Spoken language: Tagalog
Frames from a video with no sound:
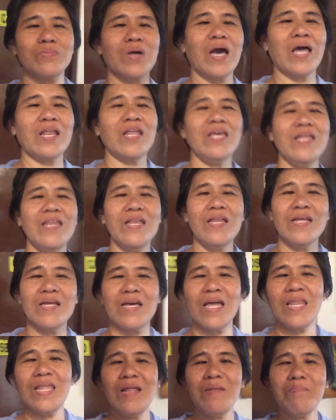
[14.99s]
kaning,
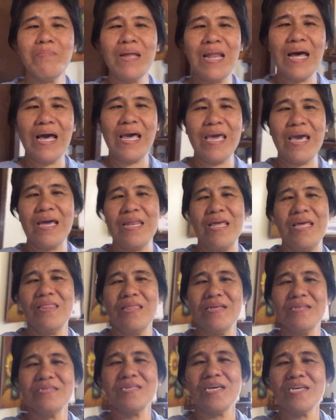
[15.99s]
kaning balaya ni
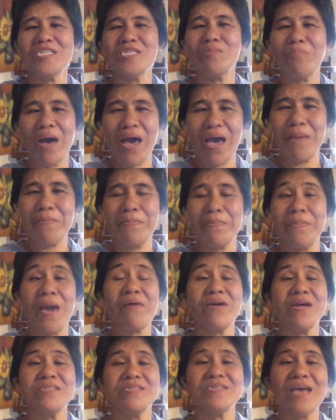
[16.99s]
this is my
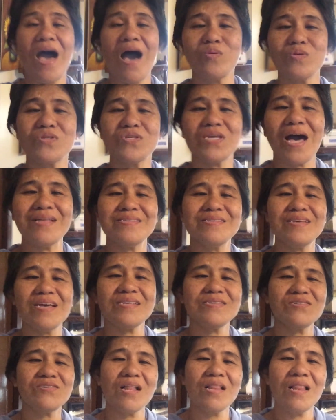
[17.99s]
parents house
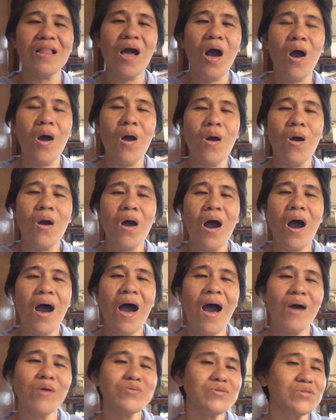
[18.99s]
ancestral
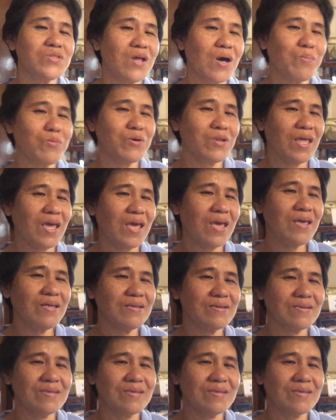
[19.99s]
house na mo ni